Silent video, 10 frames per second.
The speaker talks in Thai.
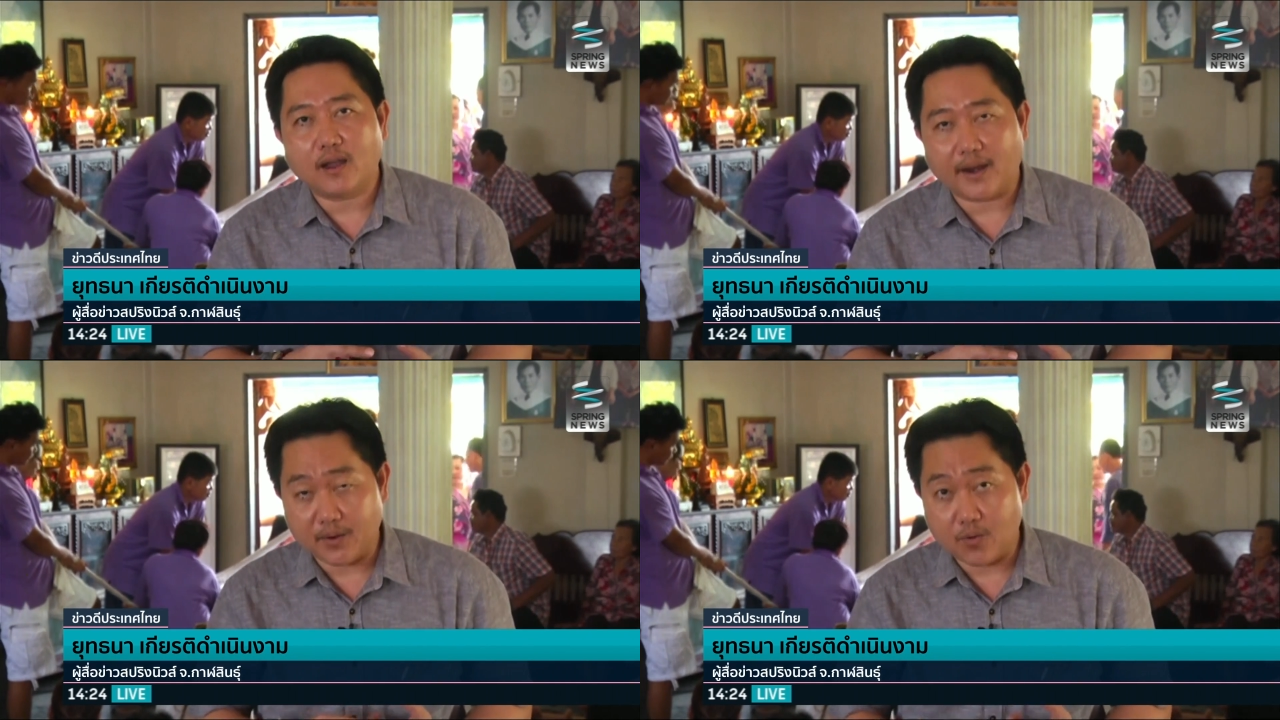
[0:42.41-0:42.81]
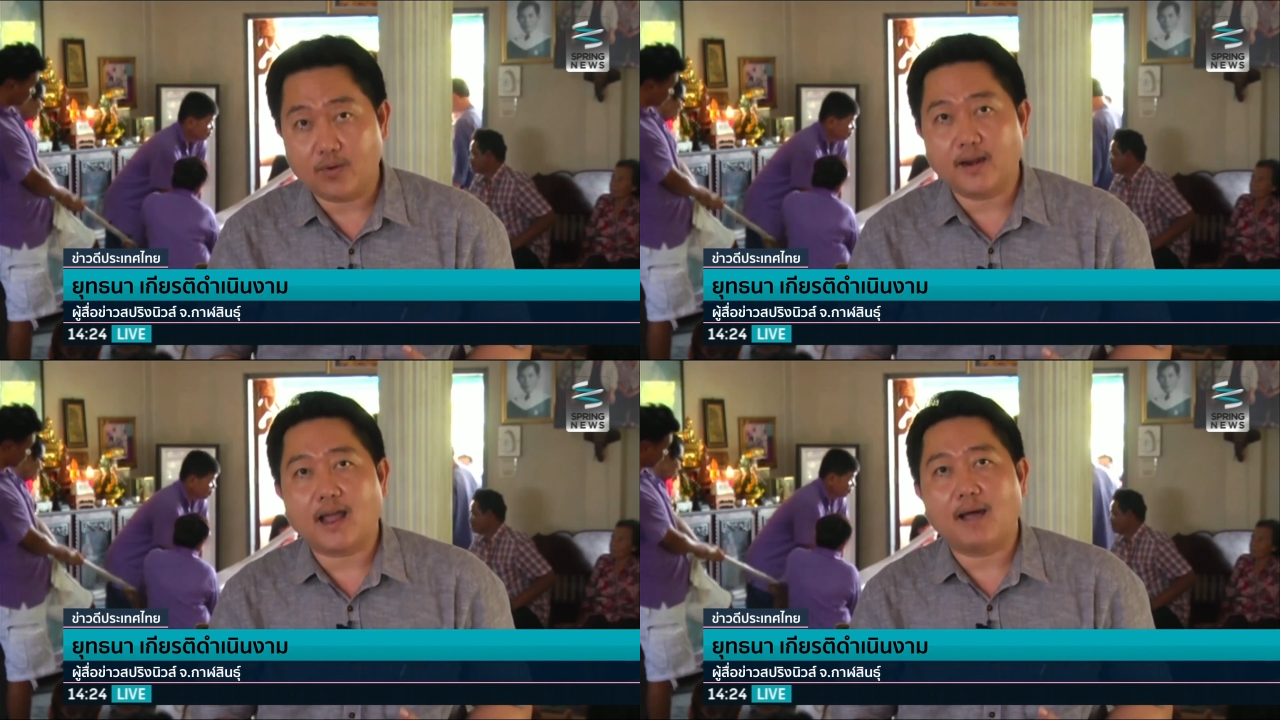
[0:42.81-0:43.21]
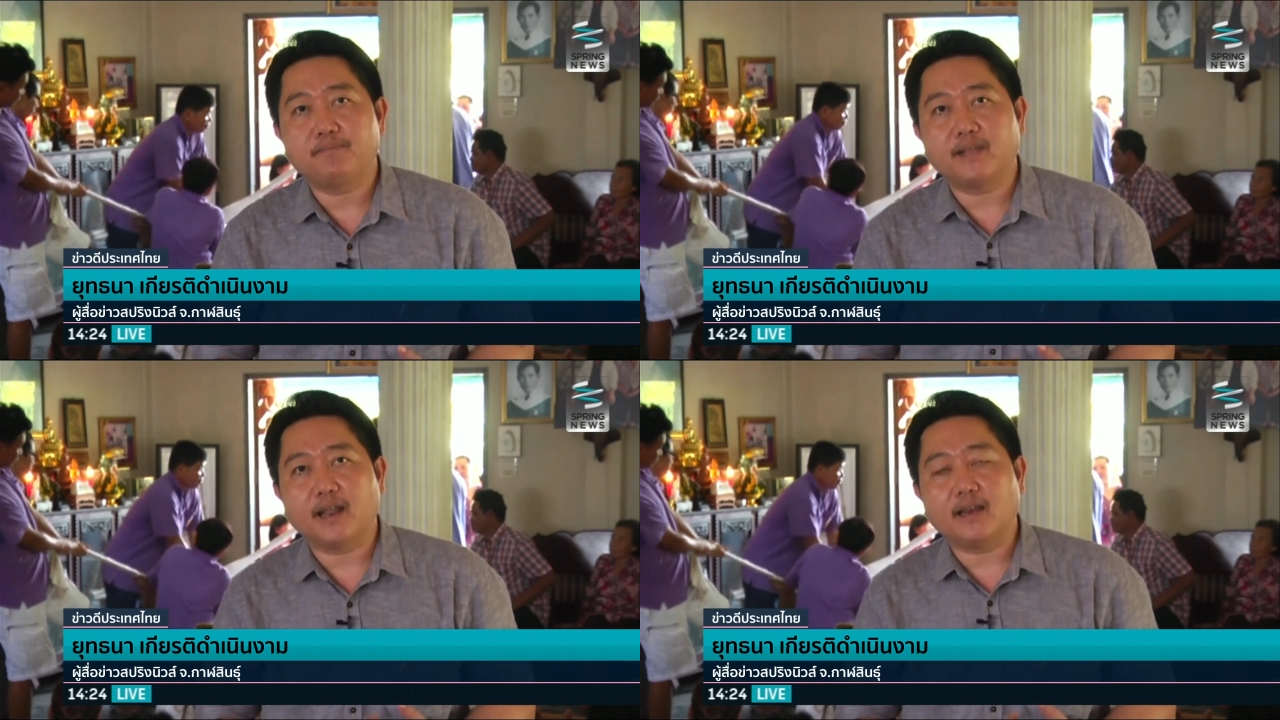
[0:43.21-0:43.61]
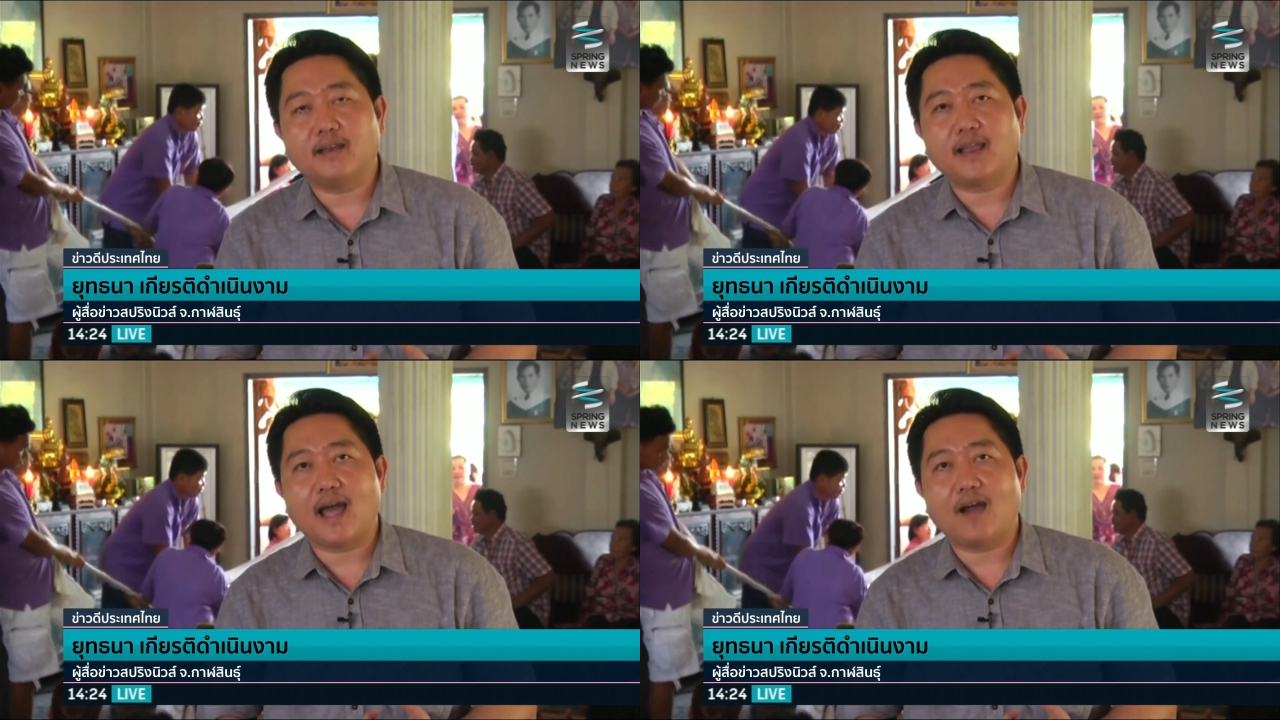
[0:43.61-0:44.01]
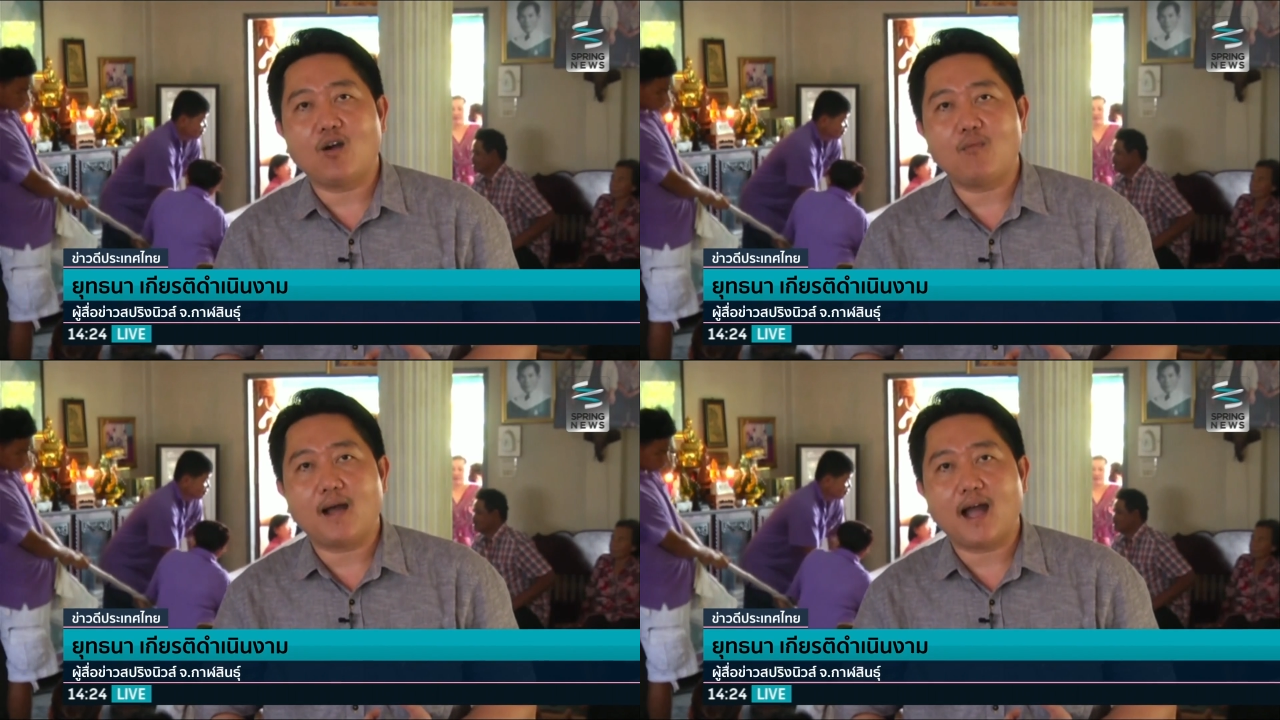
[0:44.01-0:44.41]
กระดูกนะครับจึงได้เดินทาง
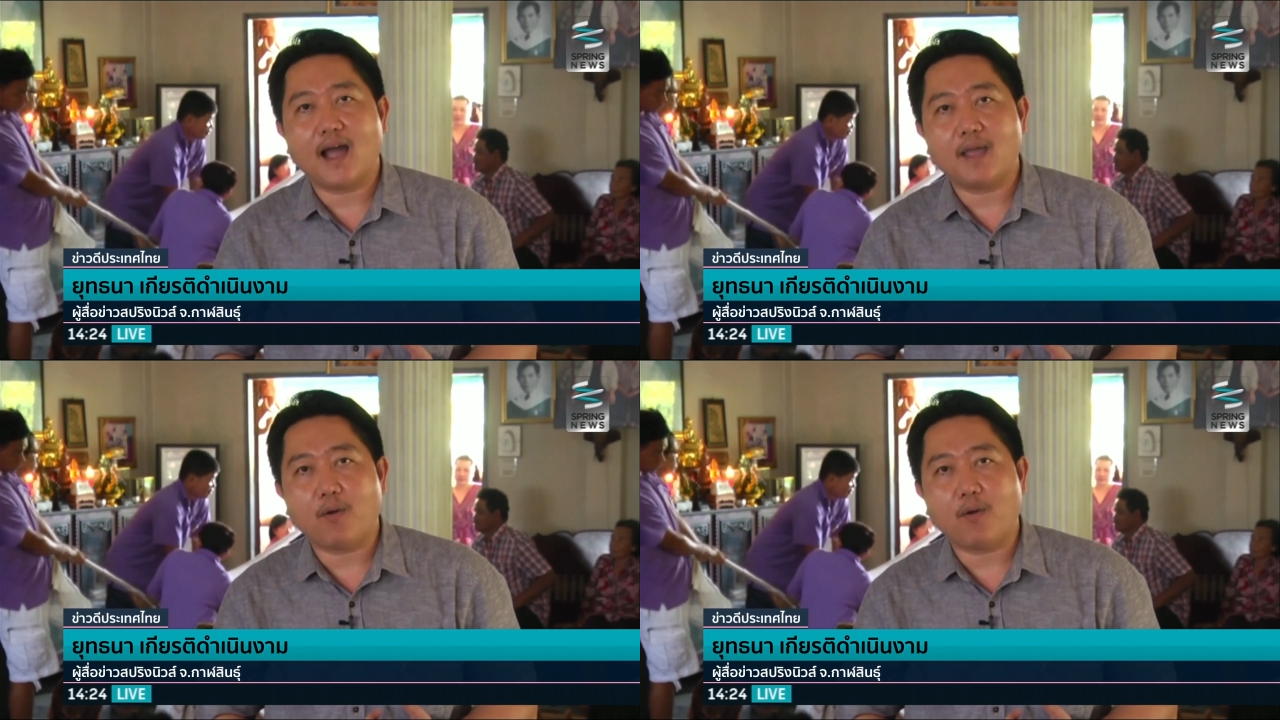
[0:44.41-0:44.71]
เข้ามาให้